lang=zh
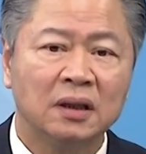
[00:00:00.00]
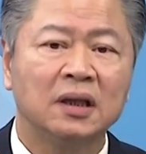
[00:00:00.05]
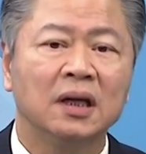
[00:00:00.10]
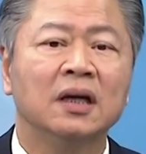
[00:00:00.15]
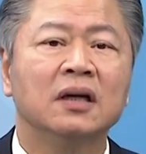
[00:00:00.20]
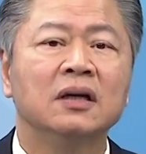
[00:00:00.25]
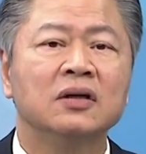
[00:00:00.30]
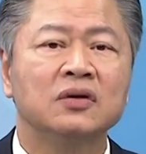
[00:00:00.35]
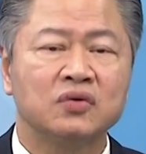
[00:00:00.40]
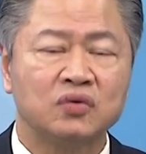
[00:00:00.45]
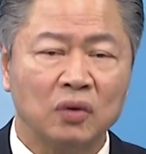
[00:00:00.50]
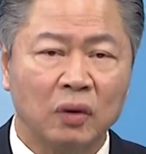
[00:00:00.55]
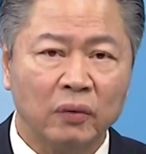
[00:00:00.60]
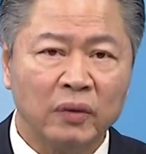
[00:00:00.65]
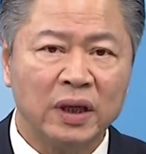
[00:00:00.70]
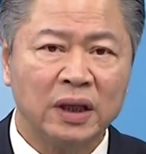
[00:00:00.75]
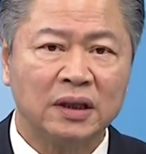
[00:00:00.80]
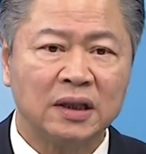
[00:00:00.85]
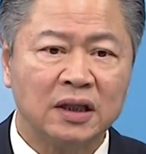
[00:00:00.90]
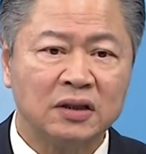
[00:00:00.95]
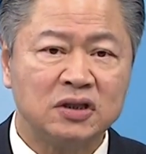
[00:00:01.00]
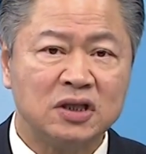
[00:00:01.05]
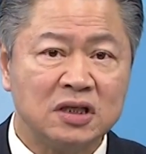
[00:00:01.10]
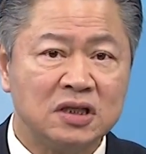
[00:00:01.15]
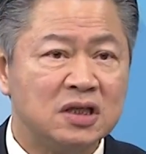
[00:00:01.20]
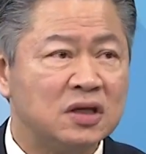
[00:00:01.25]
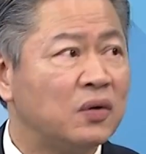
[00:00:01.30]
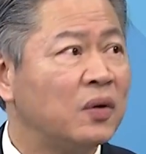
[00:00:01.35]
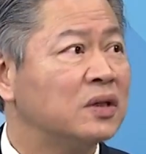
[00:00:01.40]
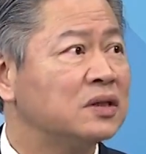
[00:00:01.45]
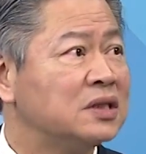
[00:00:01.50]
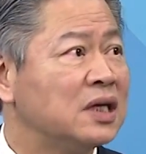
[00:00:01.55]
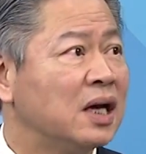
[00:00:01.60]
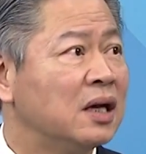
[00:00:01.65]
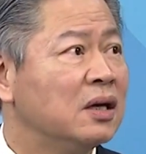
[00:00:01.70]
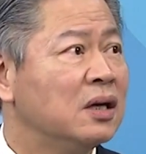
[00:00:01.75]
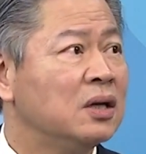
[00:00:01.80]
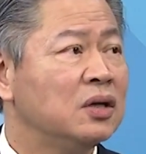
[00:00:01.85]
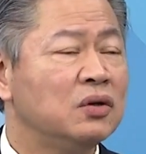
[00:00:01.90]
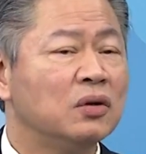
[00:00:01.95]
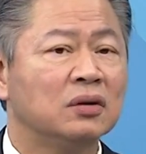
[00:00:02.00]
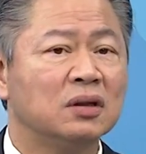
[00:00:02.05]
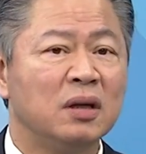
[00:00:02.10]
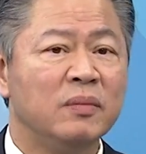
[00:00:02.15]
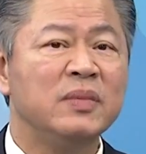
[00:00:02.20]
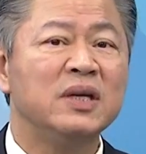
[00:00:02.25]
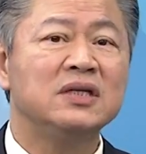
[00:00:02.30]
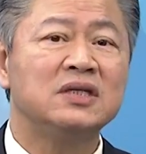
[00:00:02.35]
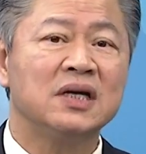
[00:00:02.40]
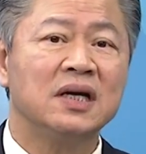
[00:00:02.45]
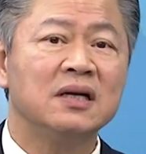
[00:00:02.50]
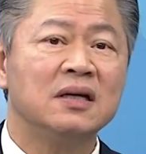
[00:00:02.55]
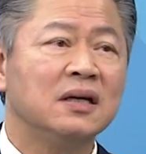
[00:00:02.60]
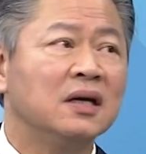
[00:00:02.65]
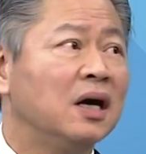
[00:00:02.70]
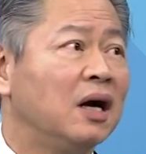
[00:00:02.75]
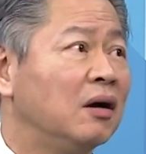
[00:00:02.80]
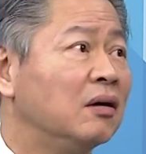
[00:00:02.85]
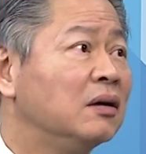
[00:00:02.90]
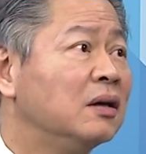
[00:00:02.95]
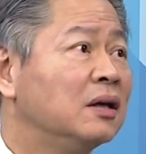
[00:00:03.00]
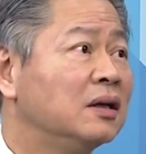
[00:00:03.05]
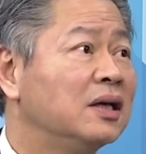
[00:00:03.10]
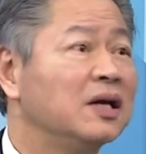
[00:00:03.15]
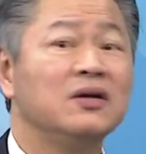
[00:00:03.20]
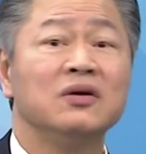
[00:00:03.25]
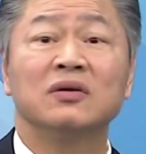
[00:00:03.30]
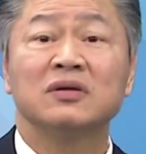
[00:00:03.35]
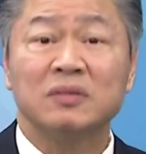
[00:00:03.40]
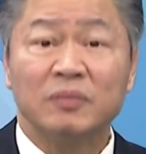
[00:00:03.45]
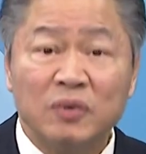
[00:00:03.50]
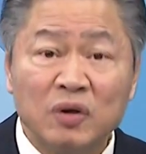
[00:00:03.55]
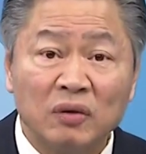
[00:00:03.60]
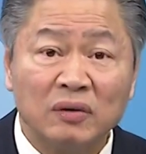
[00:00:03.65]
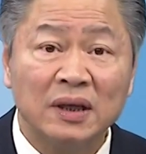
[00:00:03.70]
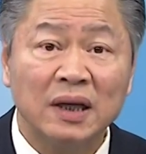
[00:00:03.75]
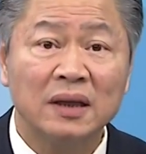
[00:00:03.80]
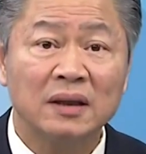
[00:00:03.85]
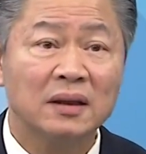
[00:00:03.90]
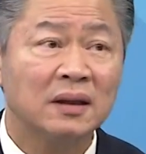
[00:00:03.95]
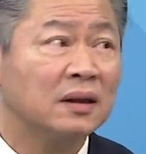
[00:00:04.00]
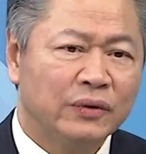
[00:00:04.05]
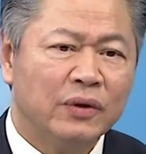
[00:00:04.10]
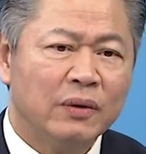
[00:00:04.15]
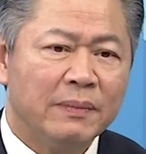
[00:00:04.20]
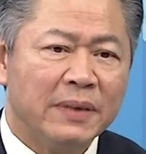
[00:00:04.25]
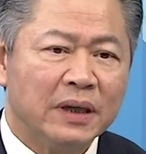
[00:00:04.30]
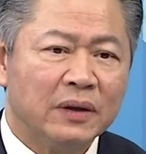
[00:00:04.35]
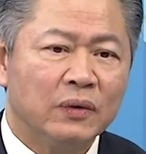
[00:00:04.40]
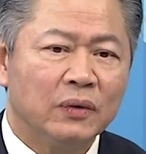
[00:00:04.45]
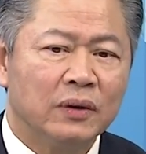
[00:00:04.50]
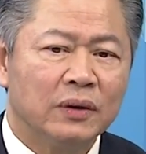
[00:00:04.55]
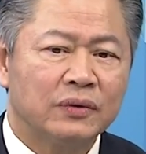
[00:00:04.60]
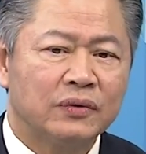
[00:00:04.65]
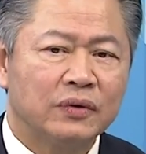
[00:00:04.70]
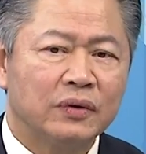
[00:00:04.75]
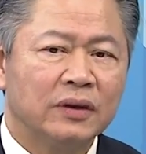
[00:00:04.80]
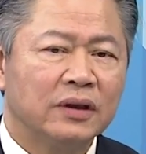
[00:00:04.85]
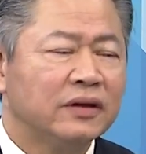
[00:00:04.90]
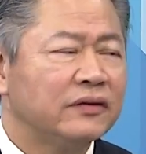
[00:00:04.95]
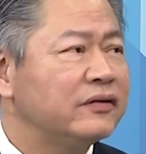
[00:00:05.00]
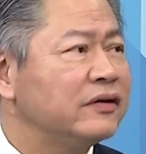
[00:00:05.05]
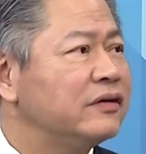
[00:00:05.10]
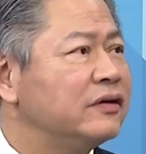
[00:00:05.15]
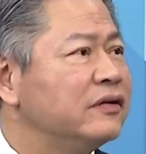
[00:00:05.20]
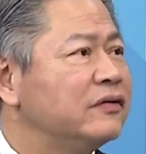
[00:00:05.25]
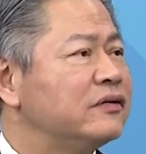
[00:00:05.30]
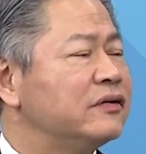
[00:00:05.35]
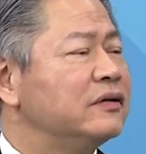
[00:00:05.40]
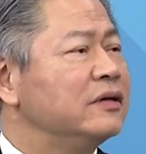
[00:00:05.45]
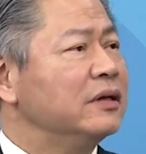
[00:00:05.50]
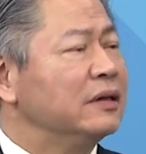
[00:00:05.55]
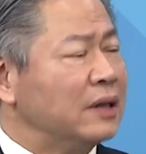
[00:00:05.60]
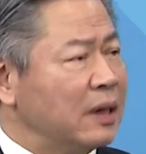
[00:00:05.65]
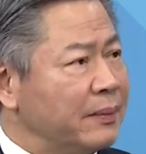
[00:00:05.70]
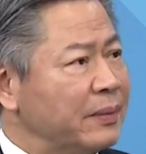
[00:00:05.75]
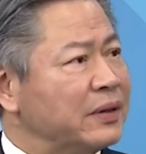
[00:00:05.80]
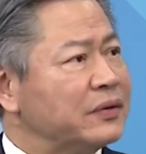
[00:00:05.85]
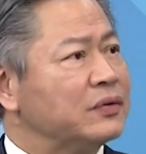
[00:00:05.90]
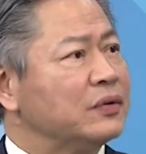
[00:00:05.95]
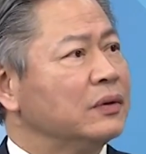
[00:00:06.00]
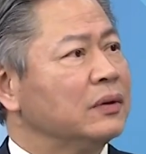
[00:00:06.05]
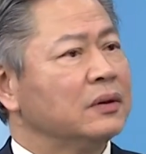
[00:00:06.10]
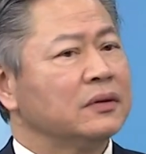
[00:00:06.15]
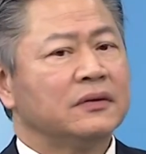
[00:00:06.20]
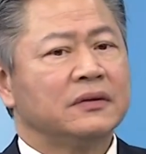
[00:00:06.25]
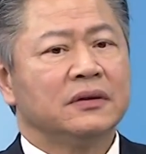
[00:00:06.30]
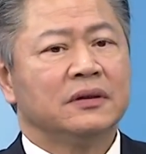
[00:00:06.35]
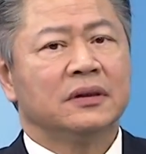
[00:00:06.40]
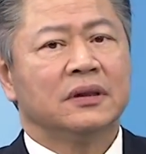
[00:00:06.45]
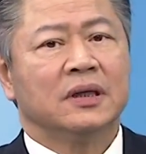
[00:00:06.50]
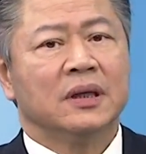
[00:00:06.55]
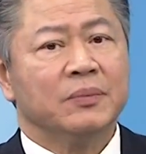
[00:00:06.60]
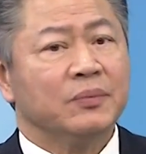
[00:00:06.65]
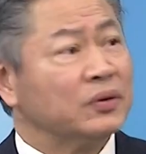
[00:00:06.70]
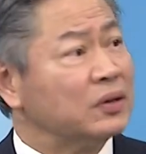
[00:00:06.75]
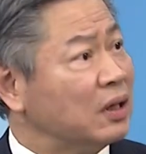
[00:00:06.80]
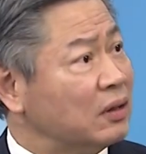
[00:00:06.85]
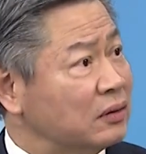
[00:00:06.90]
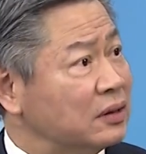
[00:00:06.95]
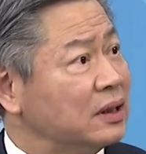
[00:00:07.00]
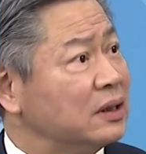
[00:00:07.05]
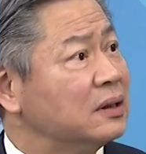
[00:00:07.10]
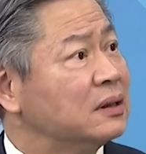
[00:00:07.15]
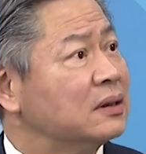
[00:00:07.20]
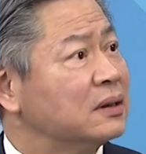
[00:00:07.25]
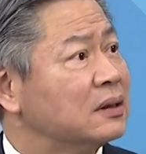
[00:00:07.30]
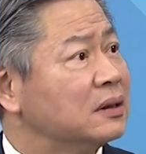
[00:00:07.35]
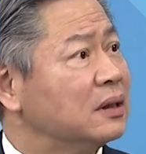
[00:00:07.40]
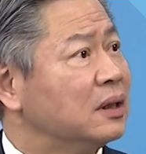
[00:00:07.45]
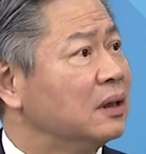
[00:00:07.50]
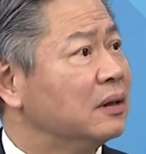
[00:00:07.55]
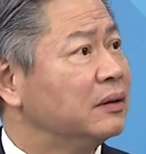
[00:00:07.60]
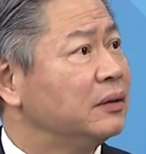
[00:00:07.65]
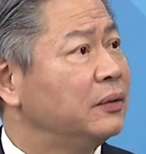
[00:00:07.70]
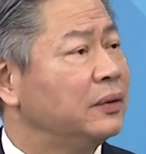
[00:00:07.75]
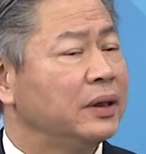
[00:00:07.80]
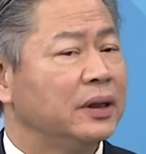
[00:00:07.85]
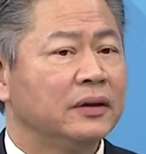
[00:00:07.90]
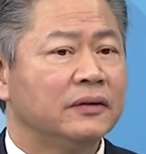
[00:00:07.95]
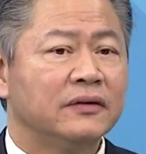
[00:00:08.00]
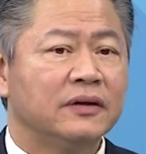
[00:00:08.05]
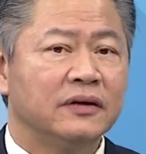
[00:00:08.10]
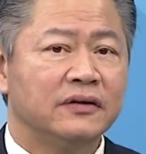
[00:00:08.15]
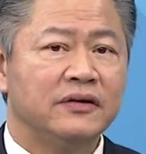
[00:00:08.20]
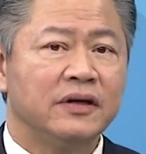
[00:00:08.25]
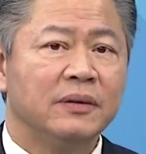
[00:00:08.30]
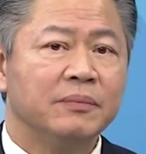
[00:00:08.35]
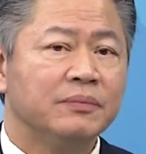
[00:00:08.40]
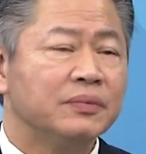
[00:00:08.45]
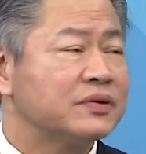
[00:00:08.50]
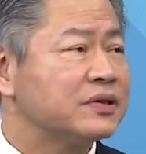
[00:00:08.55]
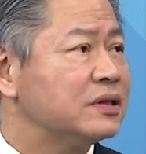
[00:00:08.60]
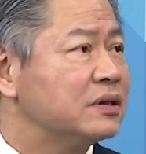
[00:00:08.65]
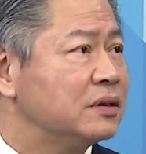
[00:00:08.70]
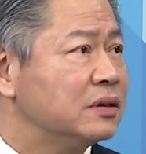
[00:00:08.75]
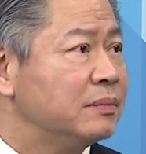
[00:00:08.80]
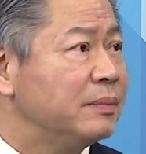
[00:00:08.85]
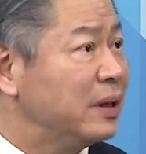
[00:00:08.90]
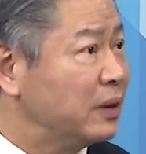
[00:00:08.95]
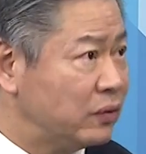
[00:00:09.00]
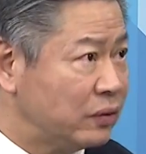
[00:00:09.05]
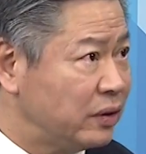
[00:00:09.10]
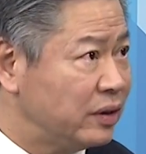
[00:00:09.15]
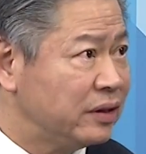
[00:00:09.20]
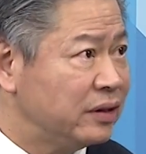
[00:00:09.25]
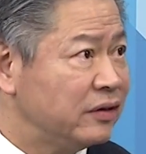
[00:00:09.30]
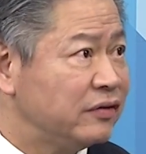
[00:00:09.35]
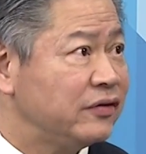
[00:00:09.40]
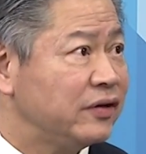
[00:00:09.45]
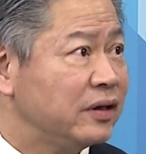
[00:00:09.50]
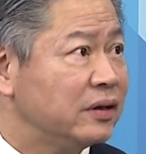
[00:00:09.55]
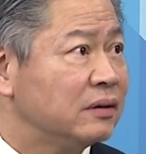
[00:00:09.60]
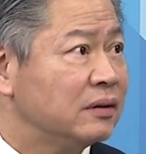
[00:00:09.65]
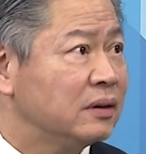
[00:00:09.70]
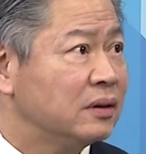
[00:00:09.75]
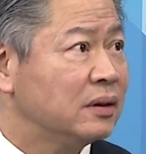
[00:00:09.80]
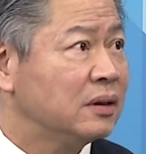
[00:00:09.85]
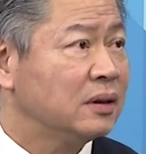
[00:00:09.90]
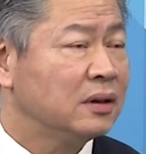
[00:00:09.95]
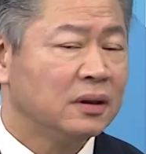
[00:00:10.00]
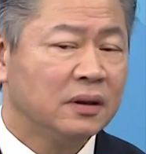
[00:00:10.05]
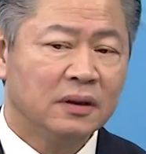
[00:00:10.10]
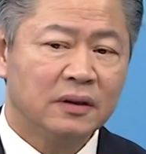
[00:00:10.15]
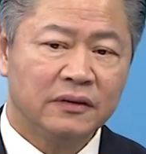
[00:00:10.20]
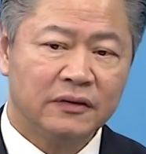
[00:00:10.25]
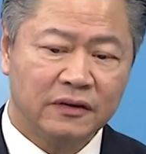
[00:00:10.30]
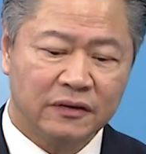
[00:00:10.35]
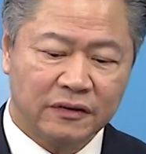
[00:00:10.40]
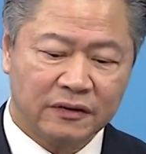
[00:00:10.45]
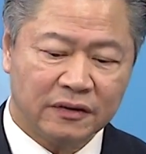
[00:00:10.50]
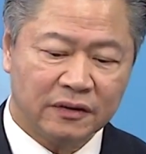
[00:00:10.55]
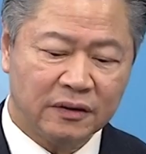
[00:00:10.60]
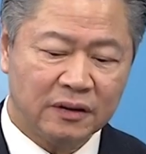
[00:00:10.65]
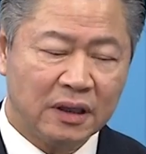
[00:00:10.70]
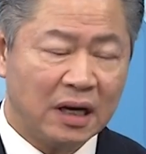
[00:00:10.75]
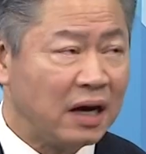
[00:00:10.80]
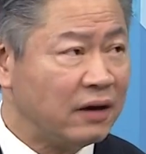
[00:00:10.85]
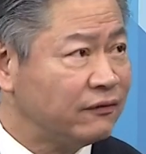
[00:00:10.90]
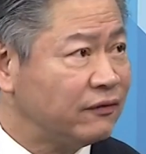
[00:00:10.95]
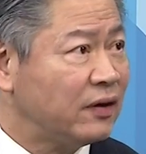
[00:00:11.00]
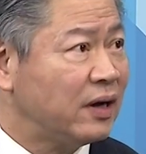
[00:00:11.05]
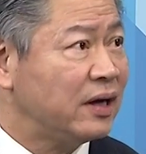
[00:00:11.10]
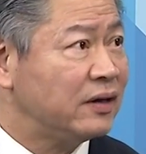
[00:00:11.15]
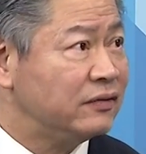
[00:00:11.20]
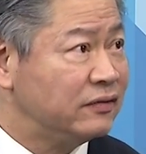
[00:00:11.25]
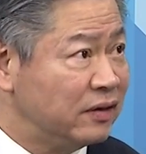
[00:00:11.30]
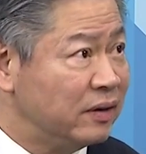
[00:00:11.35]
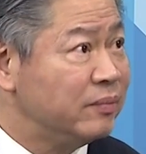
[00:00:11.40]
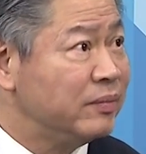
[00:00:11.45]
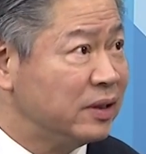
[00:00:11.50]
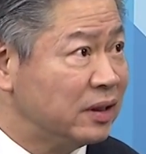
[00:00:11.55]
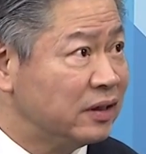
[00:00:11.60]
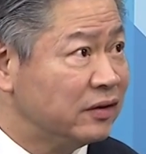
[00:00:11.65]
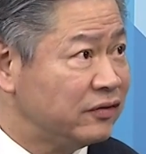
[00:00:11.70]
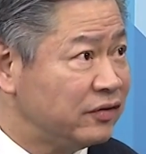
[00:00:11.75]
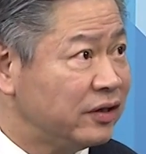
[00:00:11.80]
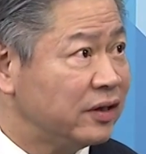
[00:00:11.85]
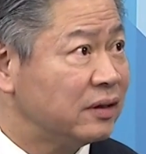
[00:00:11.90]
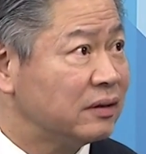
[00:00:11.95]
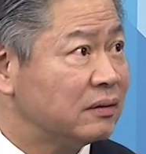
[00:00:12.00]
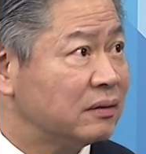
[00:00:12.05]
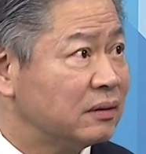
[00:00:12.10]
的所谓的经济框架用的名称很好，但有什么用呢？我觉得美国做的这件事情，坦白说是很不道德啊，因为这个钱不是美国人的钱，这是阿富汗人民的钱